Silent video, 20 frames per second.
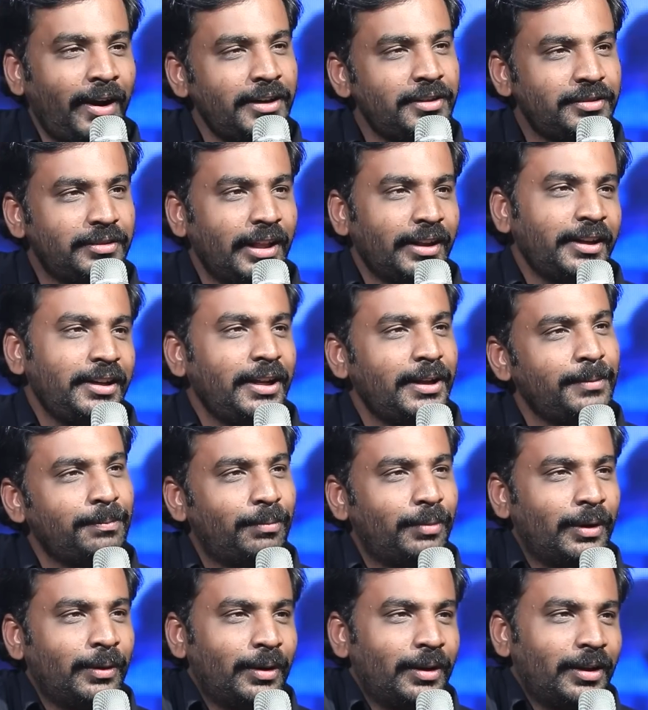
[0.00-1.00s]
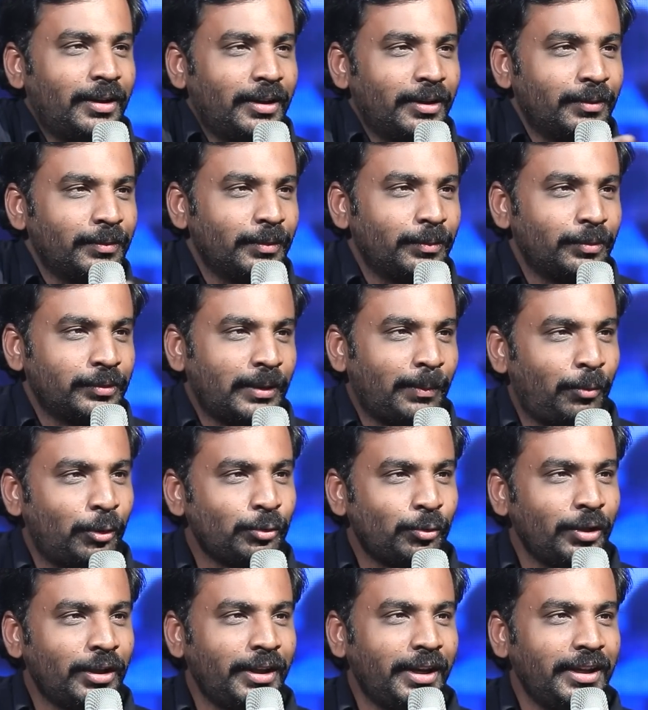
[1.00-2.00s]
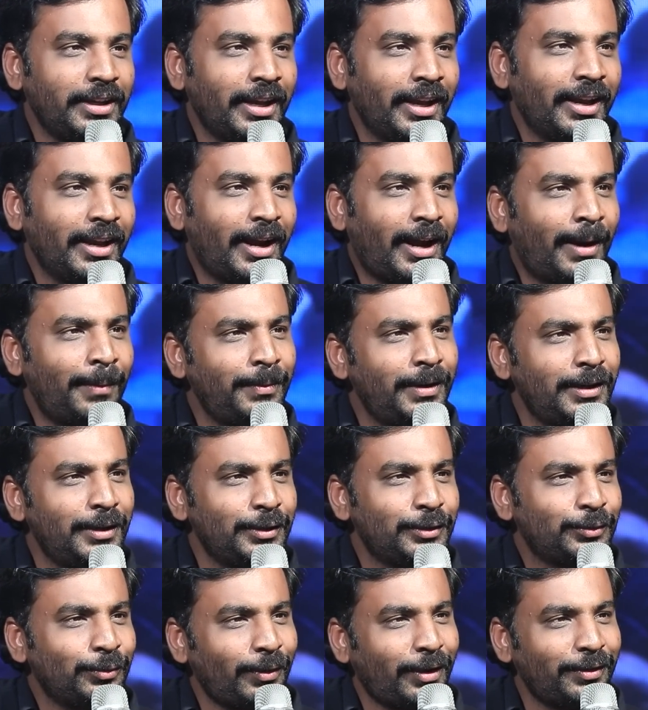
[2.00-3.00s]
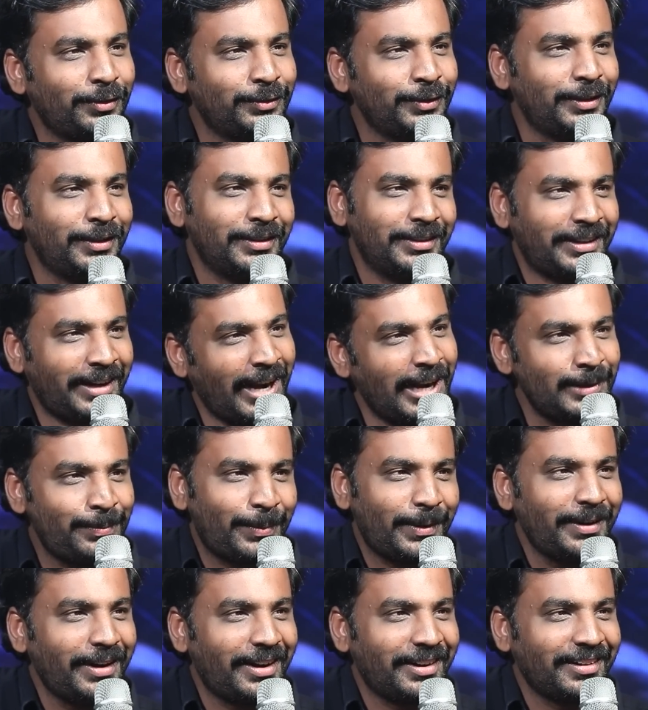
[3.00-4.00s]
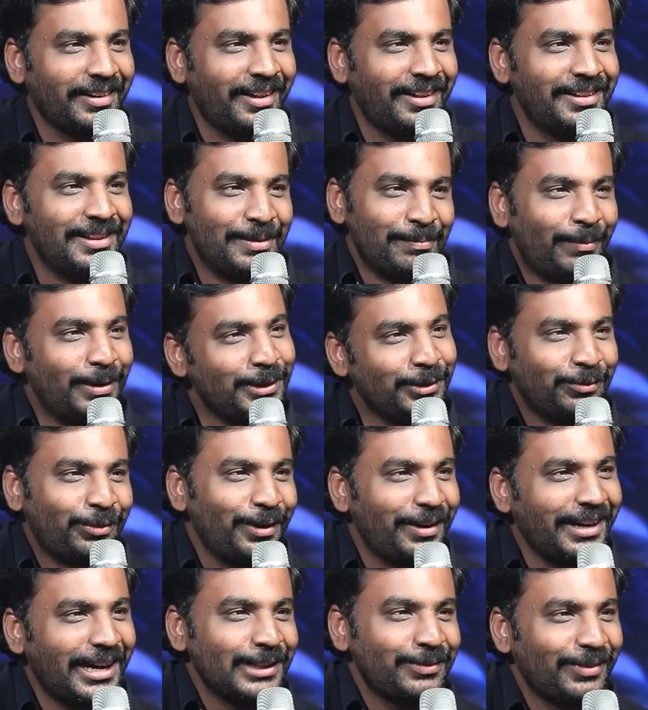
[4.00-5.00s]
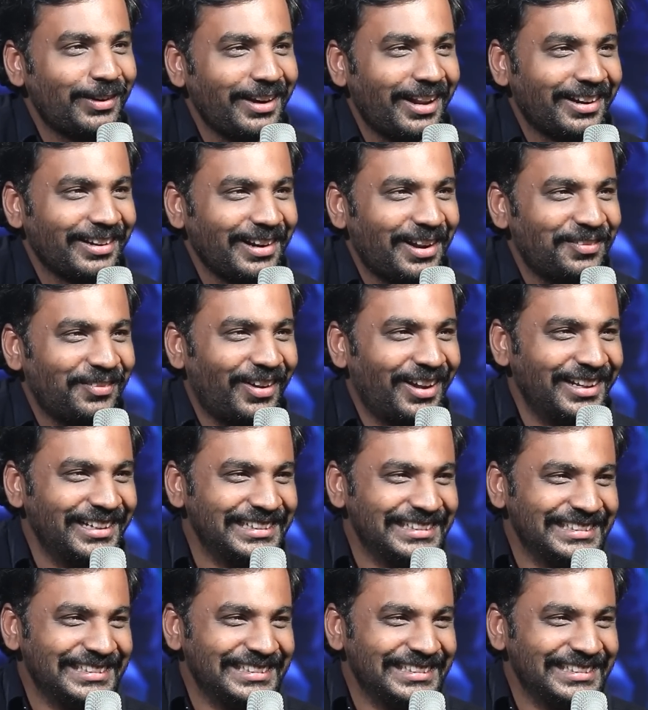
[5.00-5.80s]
ஃபேன்ஸ் நிறைய சப்போர்ட் கொடுக்குறீங்க அப்படின்னு சொல்கிறது வந்து டிரான்ஸ்பரண்ட்டாக இருக்கலாம் பட் இவ்வளோ டிரான்ஸ்பரண்ட்டாக இருக்கலாமா